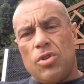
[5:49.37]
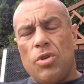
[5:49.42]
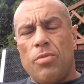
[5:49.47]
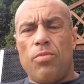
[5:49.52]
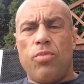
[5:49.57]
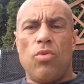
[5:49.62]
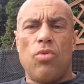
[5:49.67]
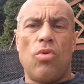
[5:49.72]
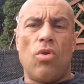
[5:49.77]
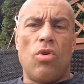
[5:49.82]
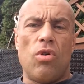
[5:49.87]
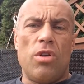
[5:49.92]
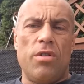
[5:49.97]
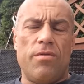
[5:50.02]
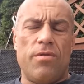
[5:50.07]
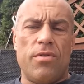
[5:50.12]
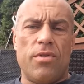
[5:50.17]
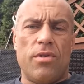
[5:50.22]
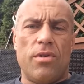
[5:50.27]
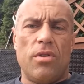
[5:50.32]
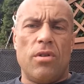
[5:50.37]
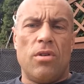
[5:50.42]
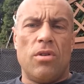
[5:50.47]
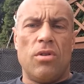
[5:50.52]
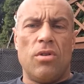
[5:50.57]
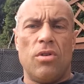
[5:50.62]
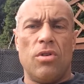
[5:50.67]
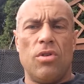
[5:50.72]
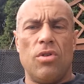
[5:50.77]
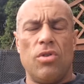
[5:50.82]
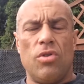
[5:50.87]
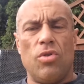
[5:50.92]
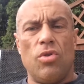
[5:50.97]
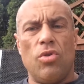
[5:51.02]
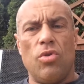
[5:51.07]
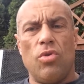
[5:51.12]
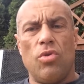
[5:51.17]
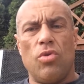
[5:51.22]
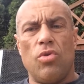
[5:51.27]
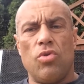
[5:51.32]
typu oliwy,
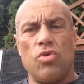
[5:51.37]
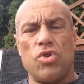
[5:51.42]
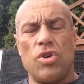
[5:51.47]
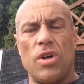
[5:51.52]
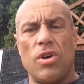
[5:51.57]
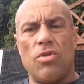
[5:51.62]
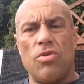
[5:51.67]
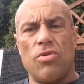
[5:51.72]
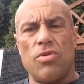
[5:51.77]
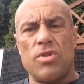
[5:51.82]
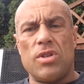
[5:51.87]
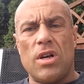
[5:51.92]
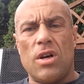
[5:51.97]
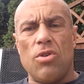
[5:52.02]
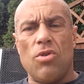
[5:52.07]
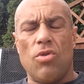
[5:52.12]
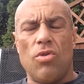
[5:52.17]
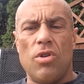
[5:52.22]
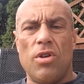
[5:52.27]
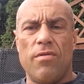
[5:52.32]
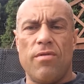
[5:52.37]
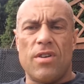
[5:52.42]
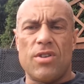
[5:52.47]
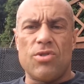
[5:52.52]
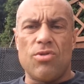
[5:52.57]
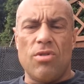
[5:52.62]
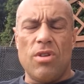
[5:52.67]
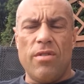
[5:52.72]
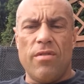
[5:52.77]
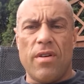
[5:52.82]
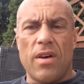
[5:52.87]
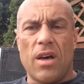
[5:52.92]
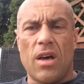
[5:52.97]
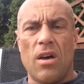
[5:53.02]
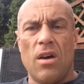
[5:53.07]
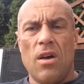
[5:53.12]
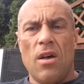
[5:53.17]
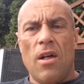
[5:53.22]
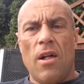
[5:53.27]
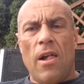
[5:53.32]
różnego rodzaju oliwa z oliwek,
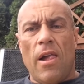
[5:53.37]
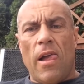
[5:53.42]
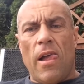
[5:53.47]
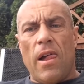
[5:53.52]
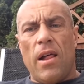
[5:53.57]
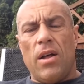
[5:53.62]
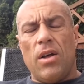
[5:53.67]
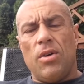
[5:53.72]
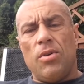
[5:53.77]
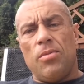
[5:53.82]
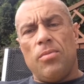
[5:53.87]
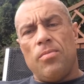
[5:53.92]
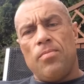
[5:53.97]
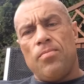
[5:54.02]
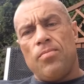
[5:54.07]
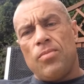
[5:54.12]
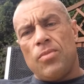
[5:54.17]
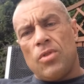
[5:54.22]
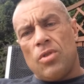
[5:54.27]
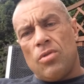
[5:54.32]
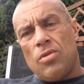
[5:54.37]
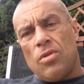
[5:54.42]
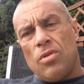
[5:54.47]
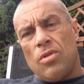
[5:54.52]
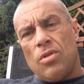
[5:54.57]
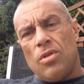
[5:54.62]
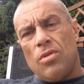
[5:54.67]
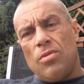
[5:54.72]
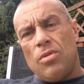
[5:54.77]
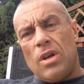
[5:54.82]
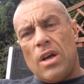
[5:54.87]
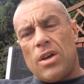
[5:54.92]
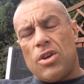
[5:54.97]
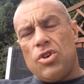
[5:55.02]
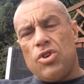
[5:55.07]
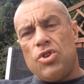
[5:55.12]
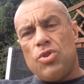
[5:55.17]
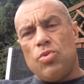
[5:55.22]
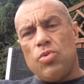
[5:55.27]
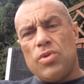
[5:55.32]
Y,
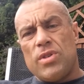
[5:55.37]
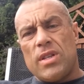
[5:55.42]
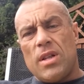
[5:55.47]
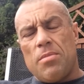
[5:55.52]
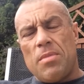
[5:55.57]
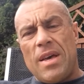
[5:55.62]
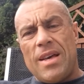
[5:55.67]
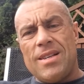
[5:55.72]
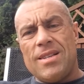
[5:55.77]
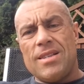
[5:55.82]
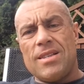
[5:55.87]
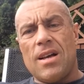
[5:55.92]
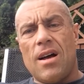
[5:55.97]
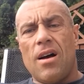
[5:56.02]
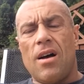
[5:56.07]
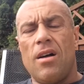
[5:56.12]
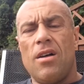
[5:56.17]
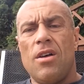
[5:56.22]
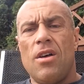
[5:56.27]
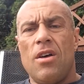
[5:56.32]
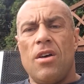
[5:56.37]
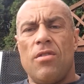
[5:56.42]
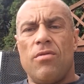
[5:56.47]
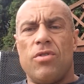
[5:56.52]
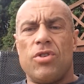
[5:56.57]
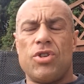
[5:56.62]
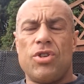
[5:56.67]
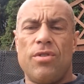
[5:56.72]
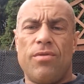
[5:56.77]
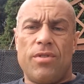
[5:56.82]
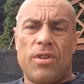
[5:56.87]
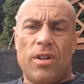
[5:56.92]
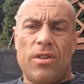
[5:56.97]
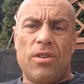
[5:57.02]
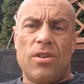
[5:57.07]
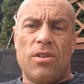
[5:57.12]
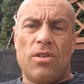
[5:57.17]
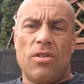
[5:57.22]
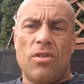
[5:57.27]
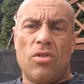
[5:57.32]
jakieś tłuste mięsa, właśnie
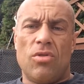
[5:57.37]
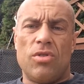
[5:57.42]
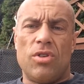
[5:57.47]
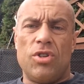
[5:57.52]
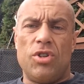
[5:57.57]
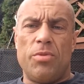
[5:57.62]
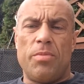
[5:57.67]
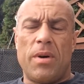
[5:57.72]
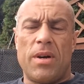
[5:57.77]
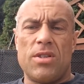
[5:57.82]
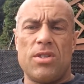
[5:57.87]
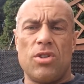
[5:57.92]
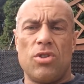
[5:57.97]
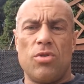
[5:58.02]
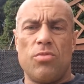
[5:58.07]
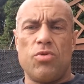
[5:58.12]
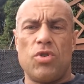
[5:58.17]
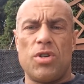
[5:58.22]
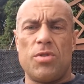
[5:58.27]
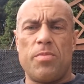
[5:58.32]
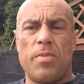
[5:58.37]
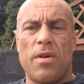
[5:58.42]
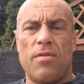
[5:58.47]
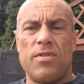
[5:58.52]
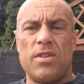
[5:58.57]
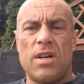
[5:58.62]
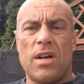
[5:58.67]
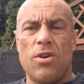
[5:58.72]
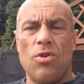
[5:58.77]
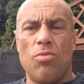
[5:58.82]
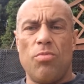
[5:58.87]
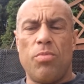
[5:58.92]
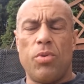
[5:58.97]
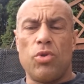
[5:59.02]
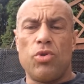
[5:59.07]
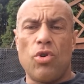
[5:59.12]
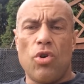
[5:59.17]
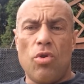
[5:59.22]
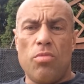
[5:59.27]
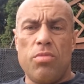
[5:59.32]
wtedy one się bardzo dobrze sprawdzają,
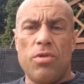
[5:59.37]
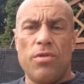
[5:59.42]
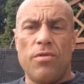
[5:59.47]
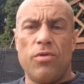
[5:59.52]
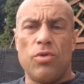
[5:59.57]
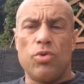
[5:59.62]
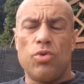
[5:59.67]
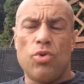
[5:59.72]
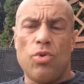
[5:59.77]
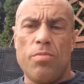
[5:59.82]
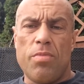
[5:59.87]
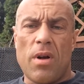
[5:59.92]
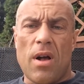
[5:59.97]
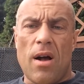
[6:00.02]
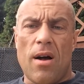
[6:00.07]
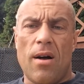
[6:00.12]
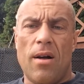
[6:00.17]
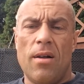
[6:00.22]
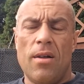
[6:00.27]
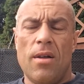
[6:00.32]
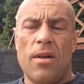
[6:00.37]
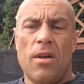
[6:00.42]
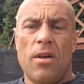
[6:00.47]
podroby, wątróbka,